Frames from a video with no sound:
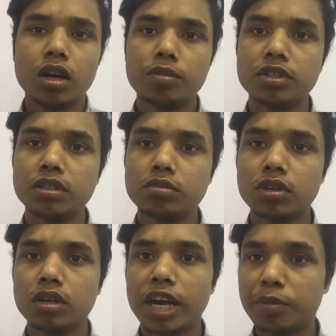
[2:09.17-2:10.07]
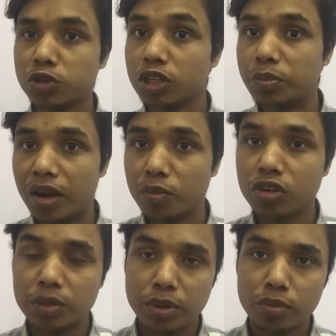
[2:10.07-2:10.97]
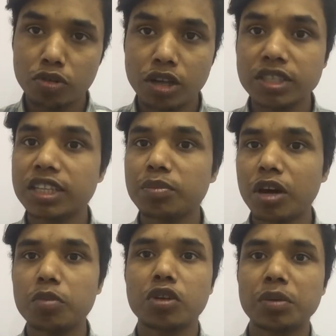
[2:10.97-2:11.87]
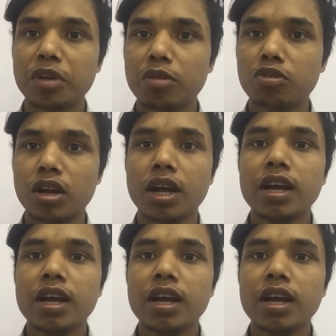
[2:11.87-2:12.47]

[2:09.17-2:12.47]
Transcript: আমি অ্যাডমিশনটা পাবো কি পাবো না যেতে পারবো কি পারবো না